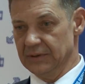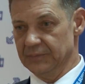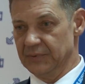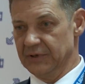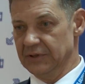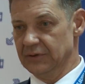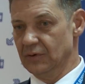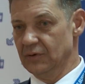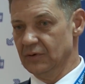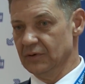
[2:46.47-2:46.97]

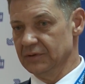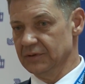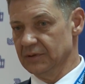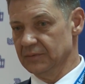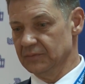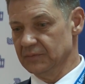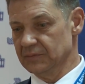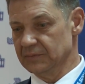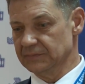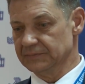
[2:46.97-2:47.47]

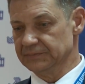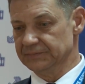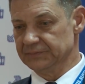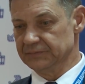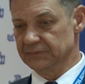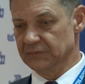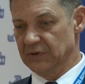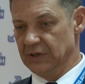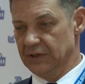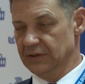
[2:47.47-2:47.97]
определенном
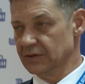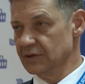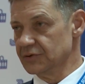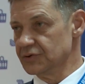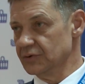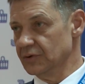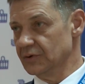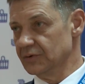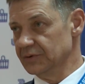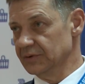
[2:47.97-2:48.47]

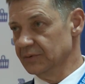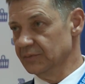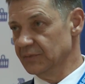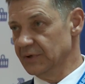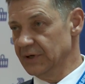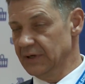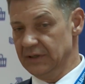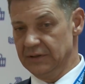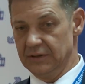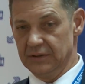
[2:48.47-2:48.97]
тренажерном
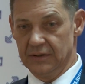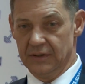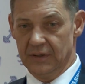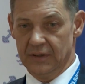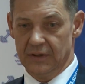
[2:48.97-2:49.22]
ряде,